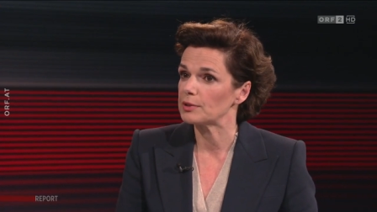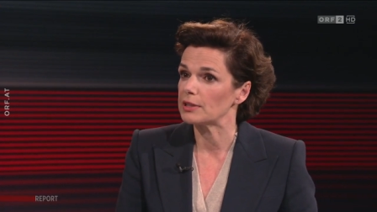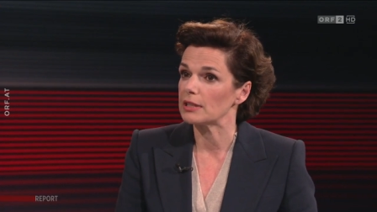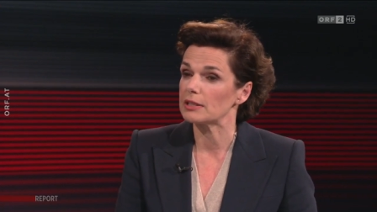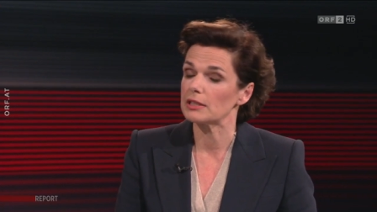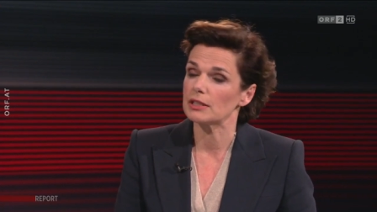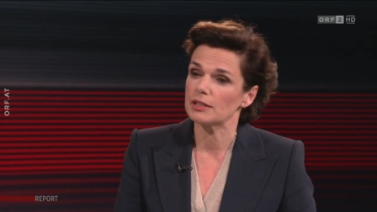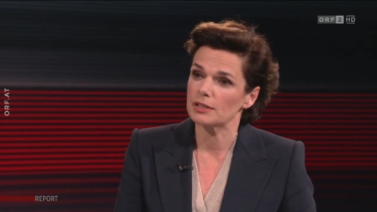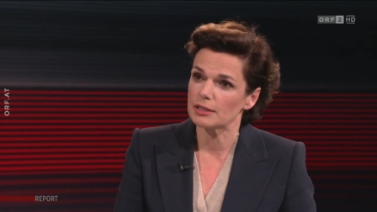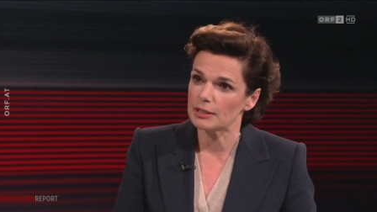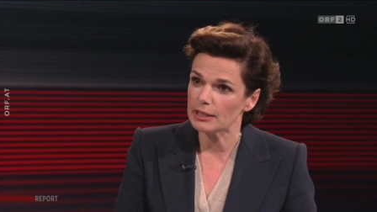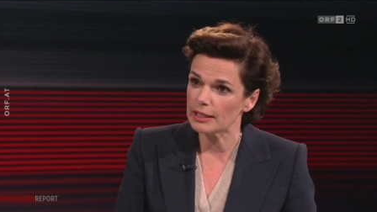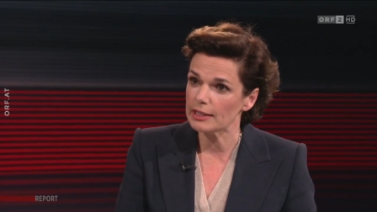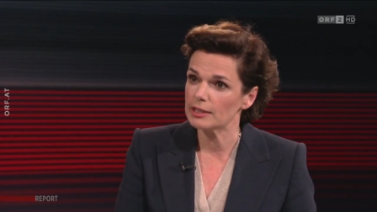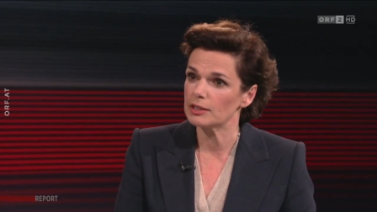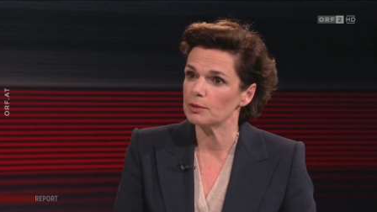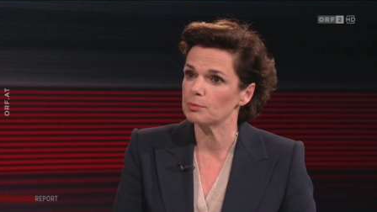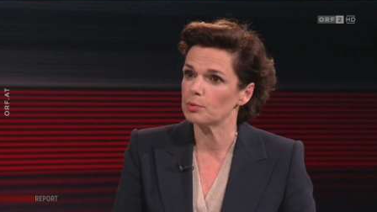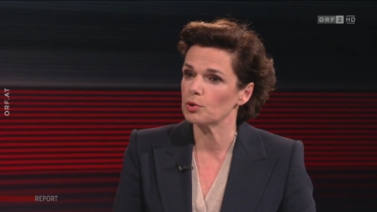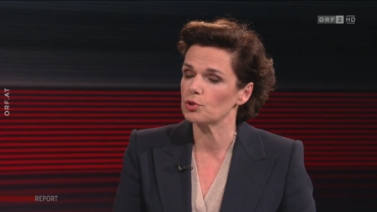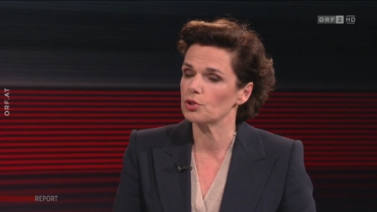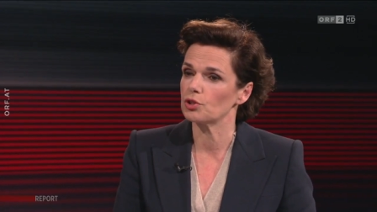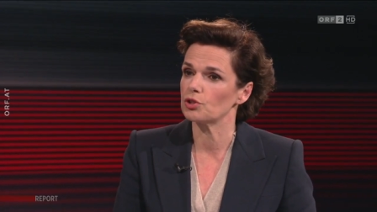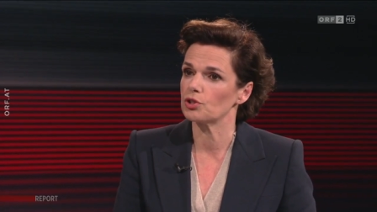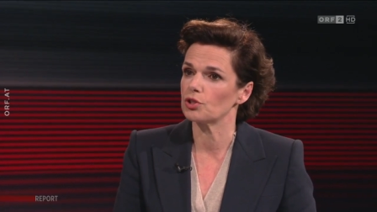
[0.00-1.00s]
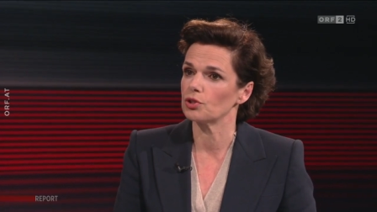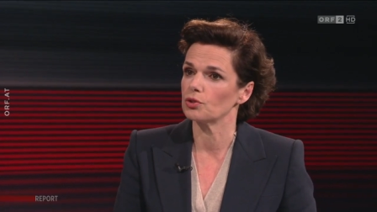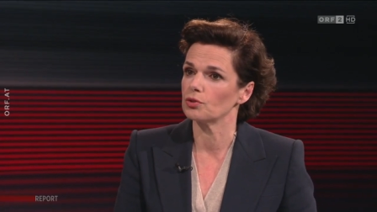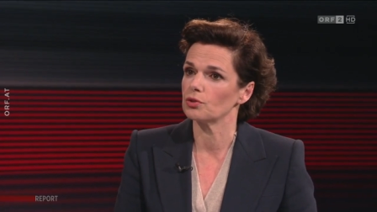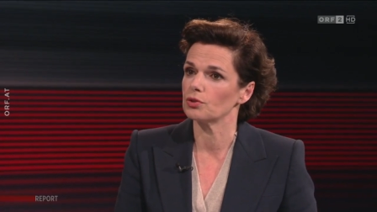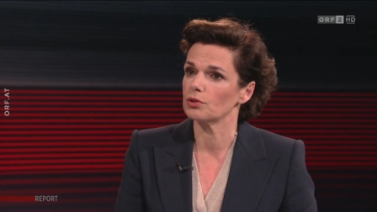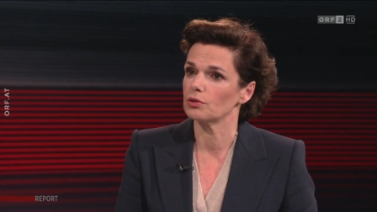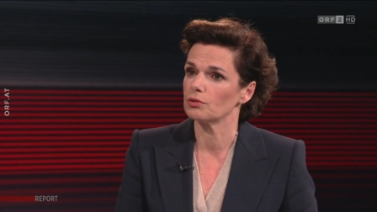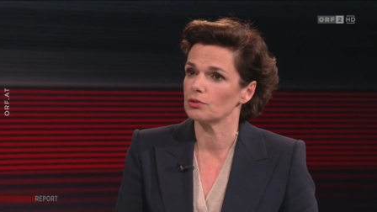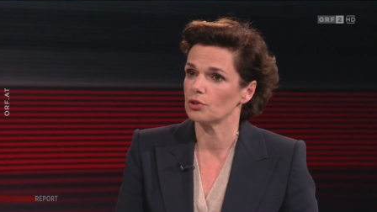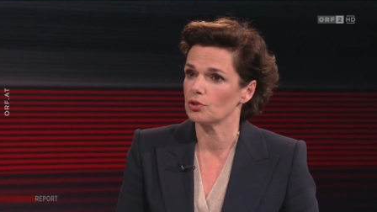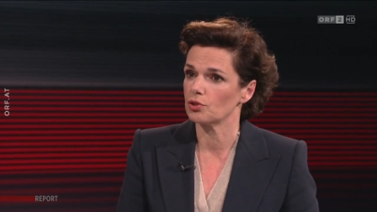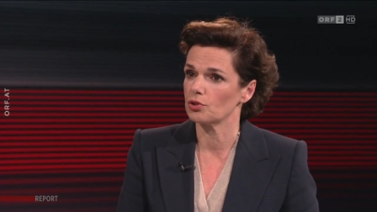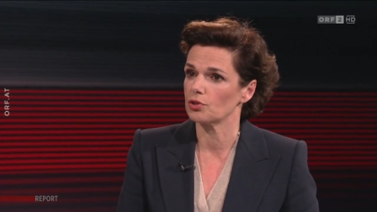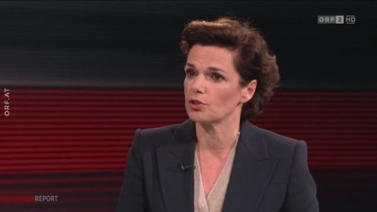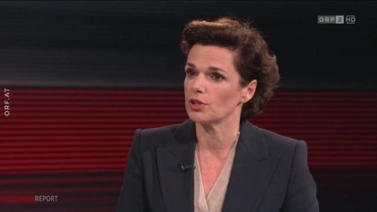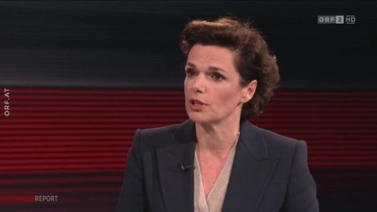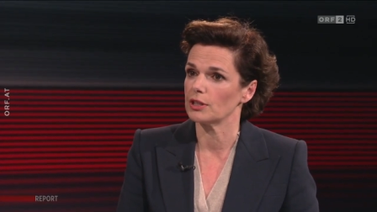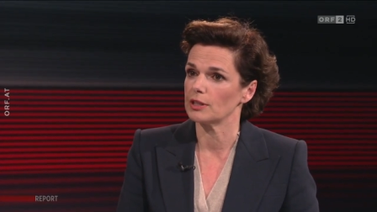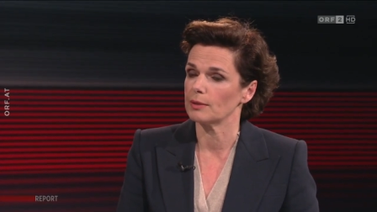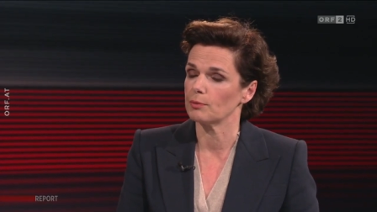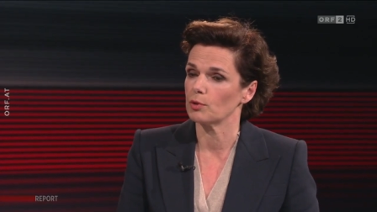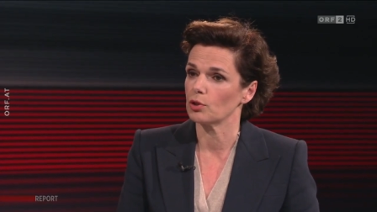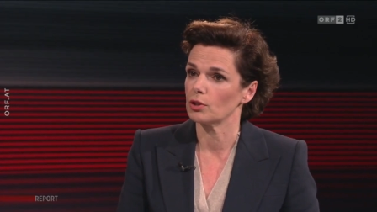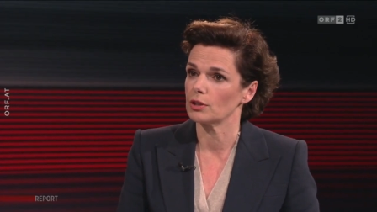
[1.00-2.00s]
Das ist nicht die Position der
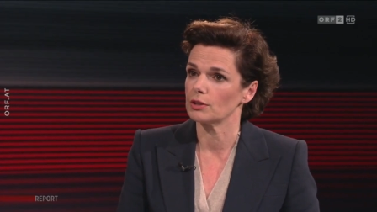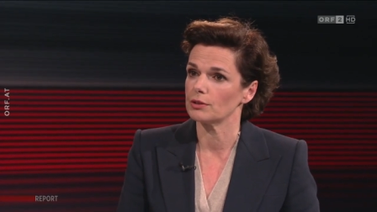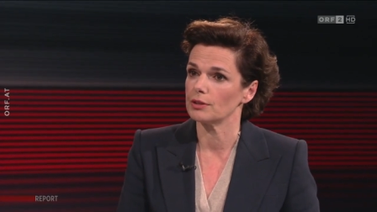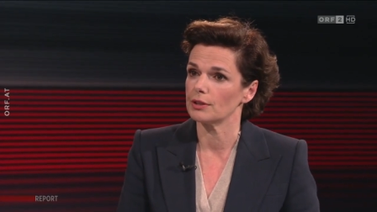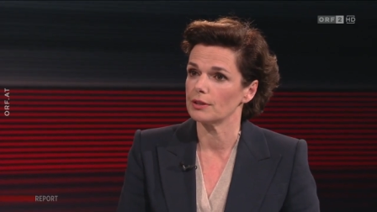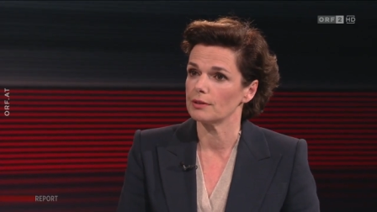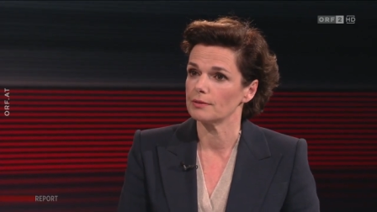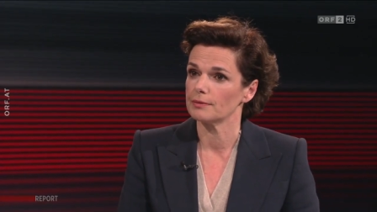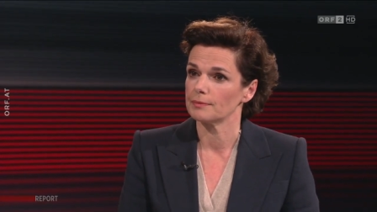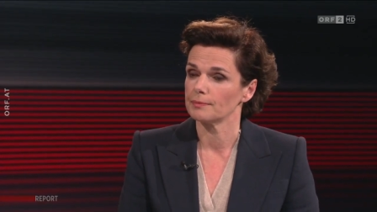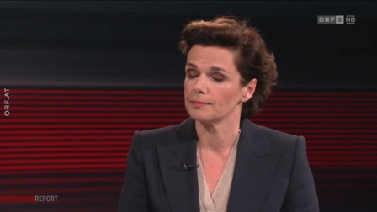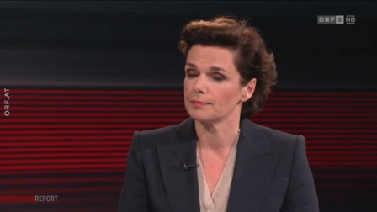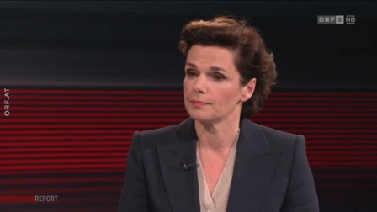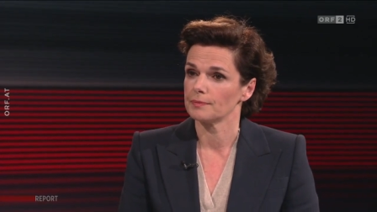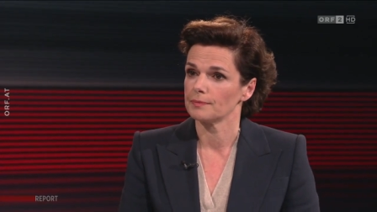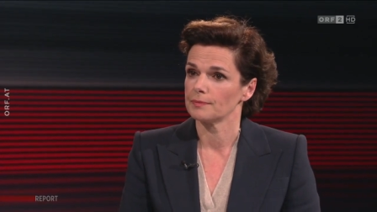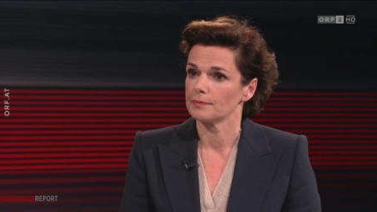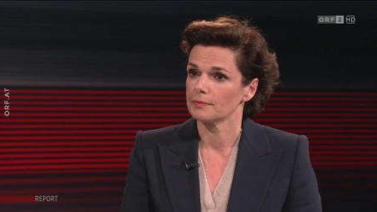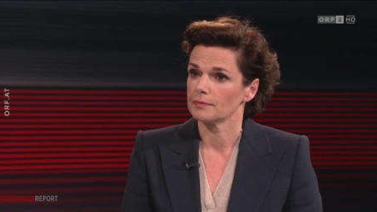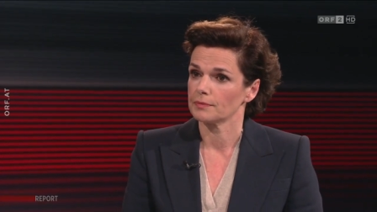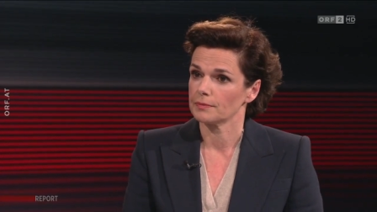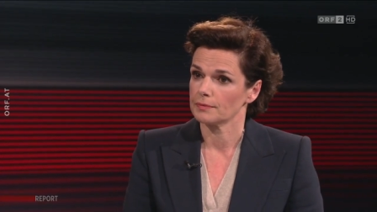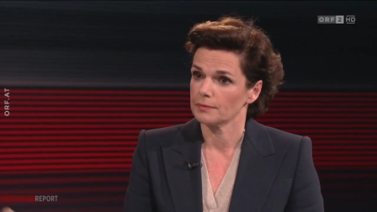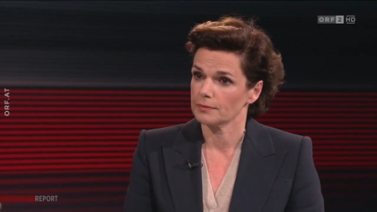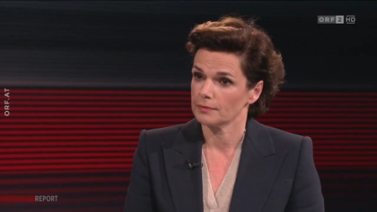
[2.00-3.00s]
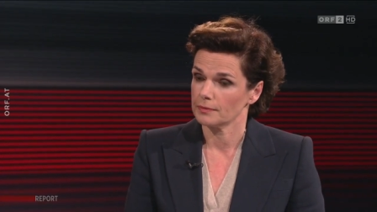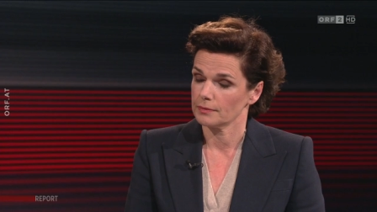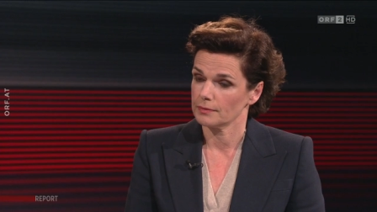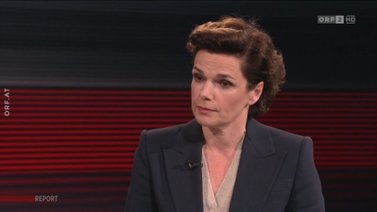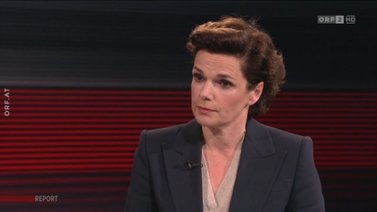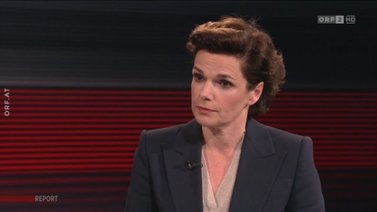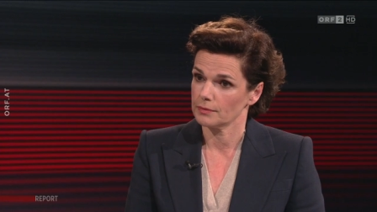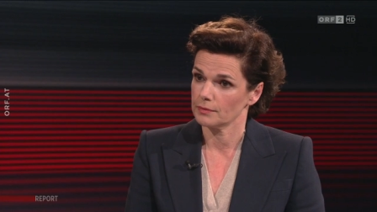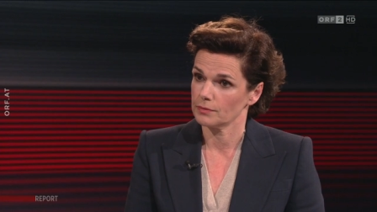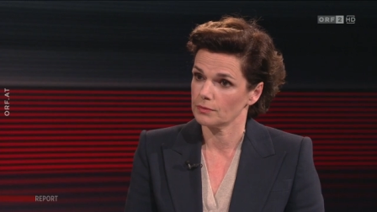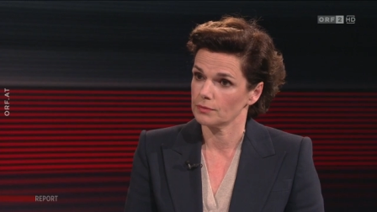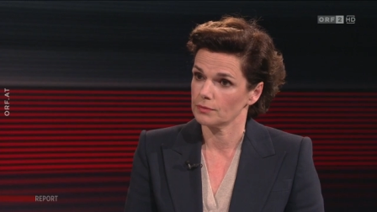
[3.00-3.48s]
Sozialdemokratie. Der Frage ist